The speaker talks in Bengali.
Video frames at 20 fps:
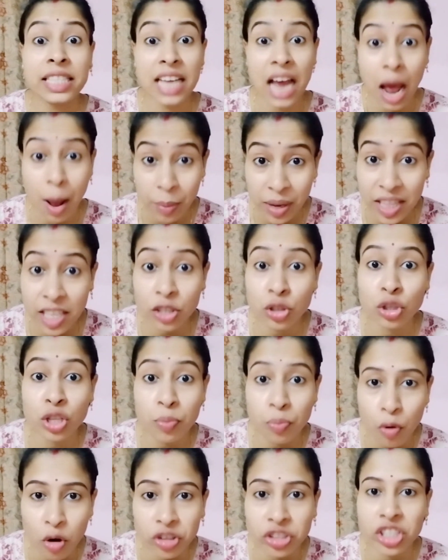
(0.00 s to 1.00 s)
যে আমাদের
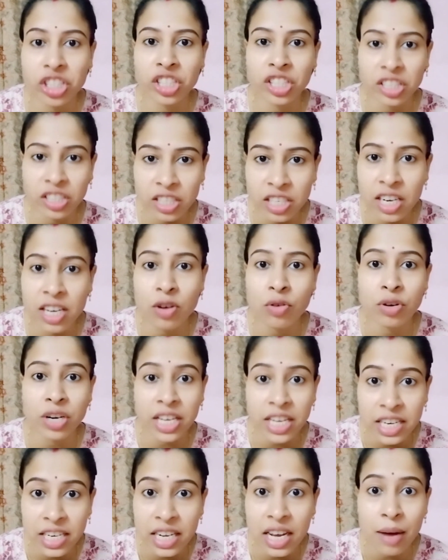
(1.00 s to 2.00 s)
যদি পঞ্চাশ হাজার টাকা
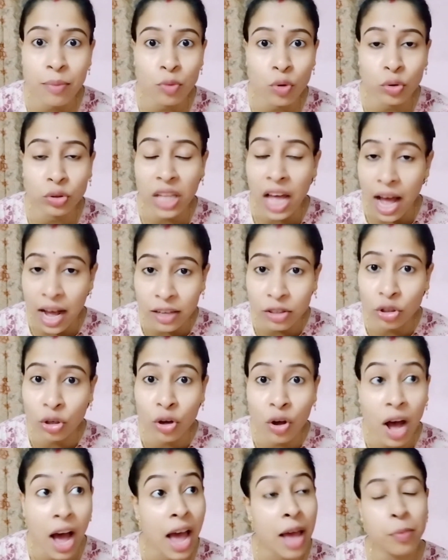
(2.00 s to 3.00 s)
করে ইনকাম
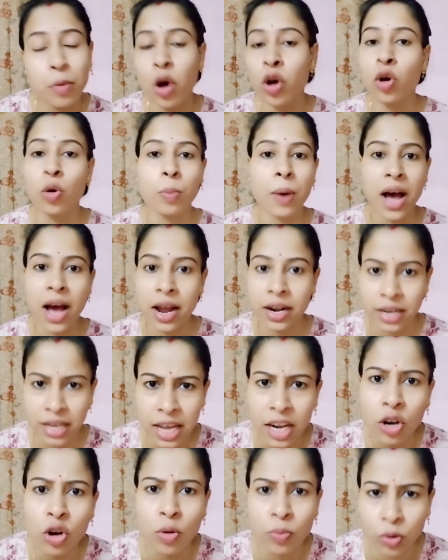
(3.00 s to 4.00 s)
থাকতো হায় ভগবান
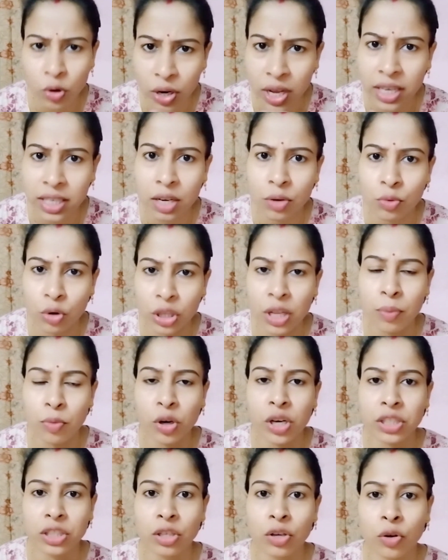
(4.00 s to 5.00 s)
এরকম করে একটা কথা
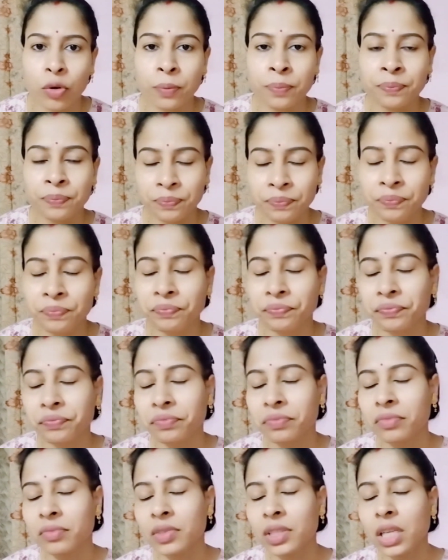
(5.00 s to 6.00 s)
বলেছিল হুম
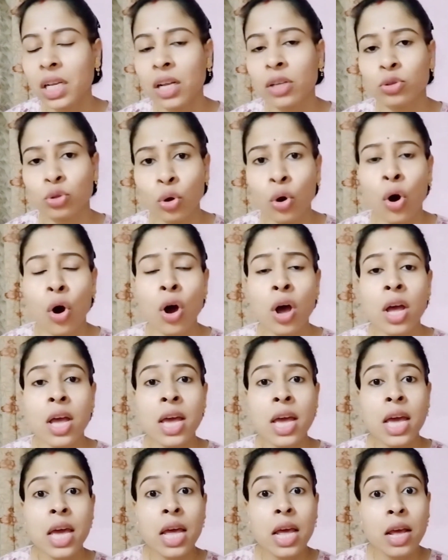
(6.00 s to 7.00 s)
তো
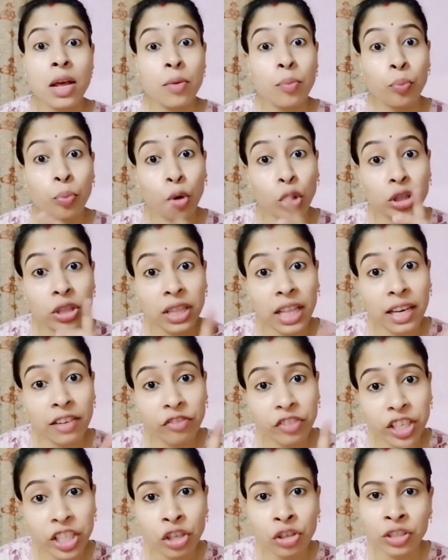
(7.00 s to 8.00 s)
প্রত্যেক
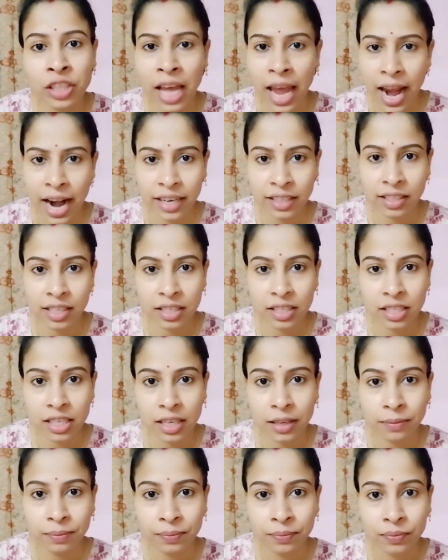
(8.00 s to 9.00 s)
ভিডিওতে অ্যাড
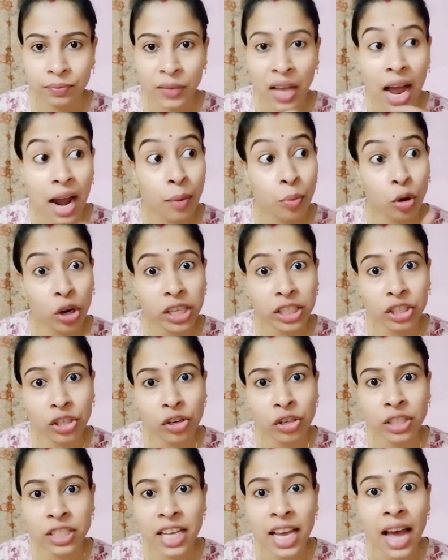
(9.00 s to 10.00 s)
দিচ্ছে আর
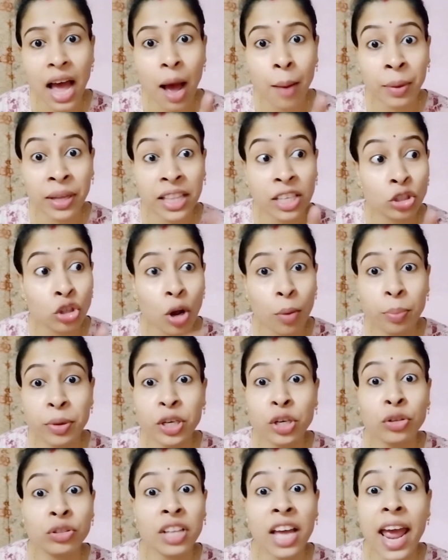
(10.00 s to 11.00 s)
বলেছিল যে আমাদের সব
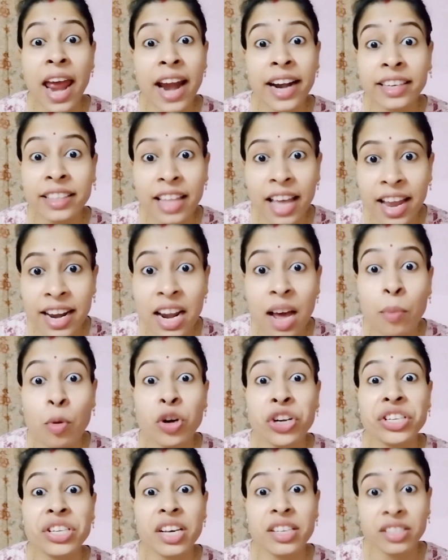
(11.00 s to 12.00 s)
ভিডিওতে অ্যাড দেয় না
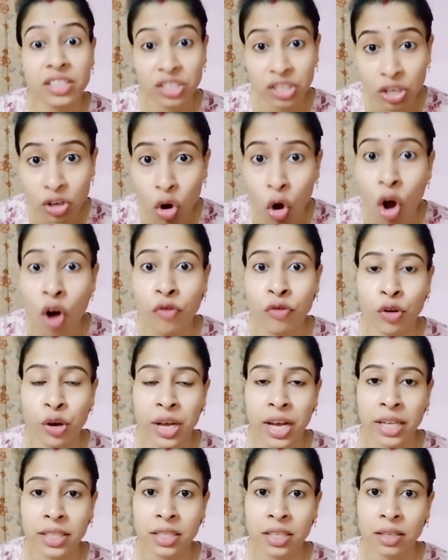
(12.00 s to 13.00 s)
মনিটাইজেশন অফ
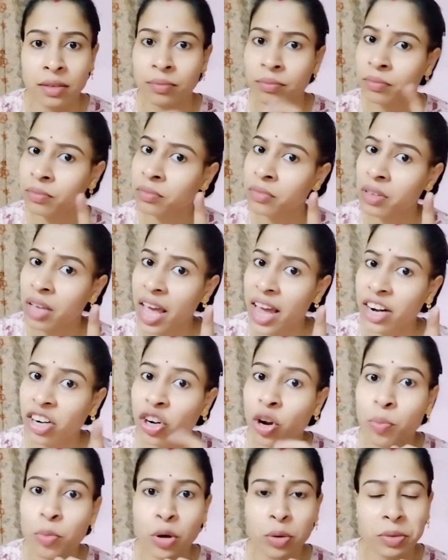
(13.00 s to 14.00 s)
হয়ে আছে এক
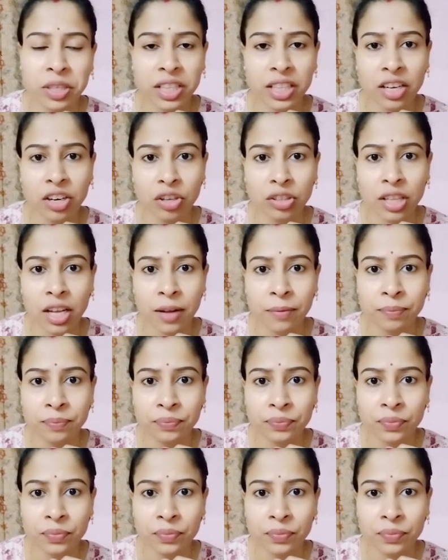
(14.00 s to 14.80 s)
নম্বর মিথ্যে কথা